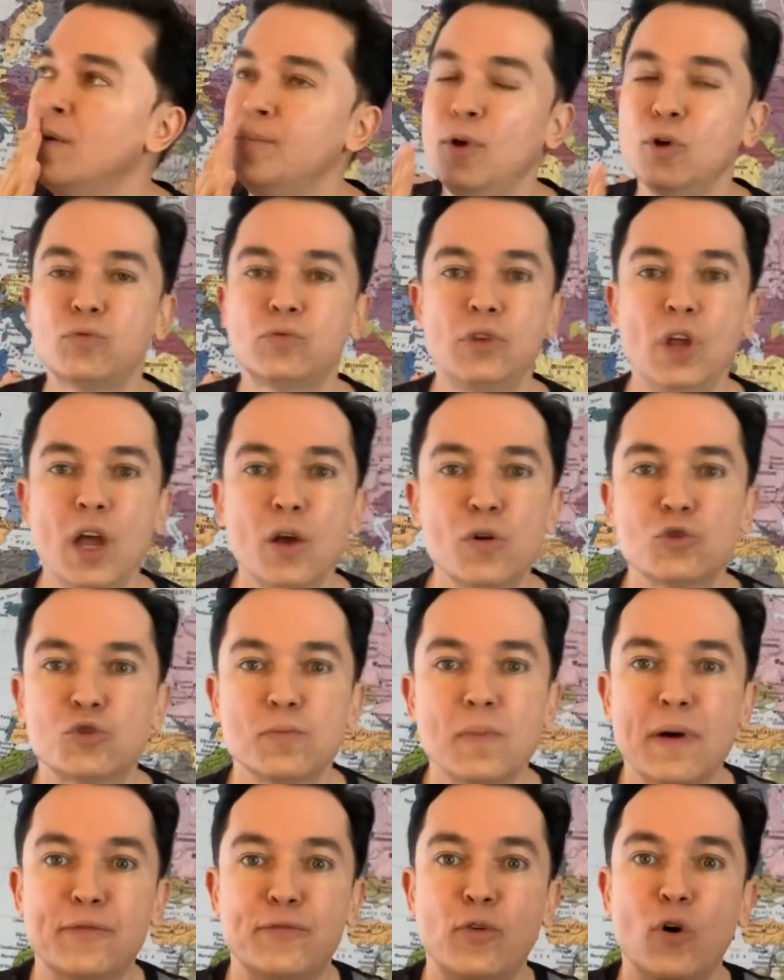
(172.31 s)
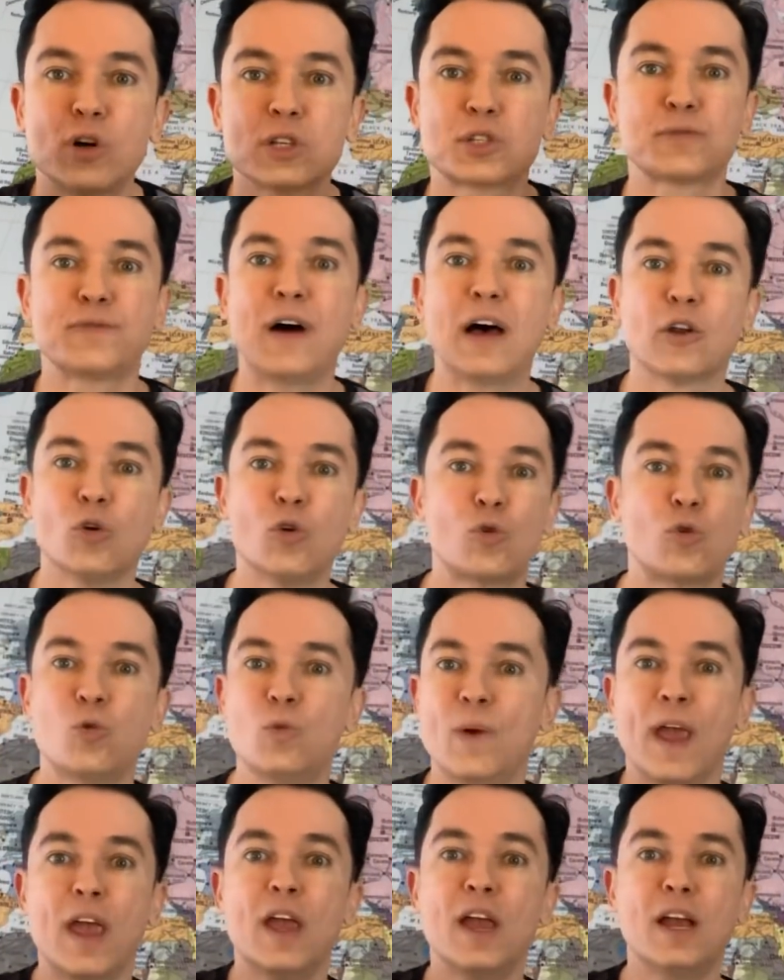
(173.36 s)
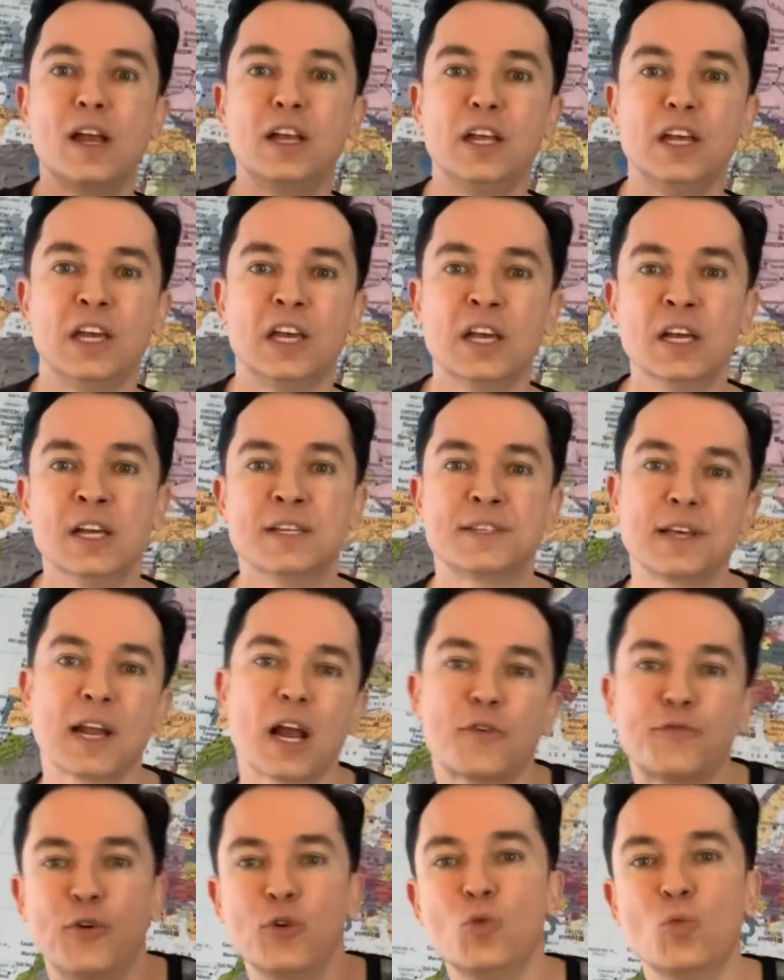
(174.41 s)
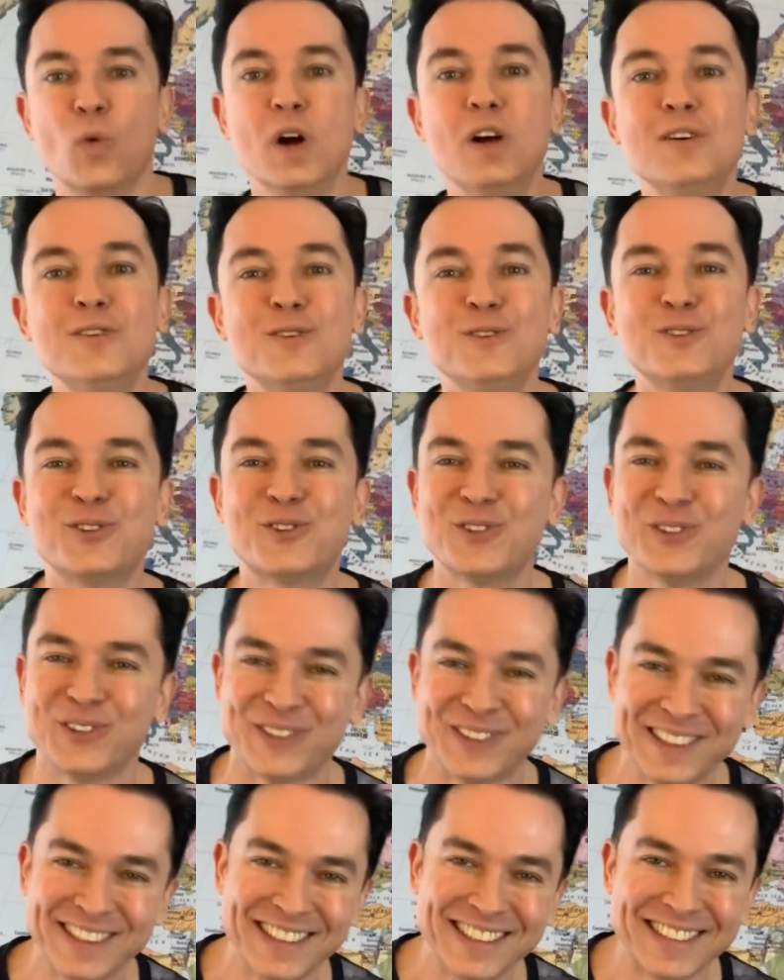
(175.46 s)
Meu Deus, uma voz falou com ele. Será que foi um anjo?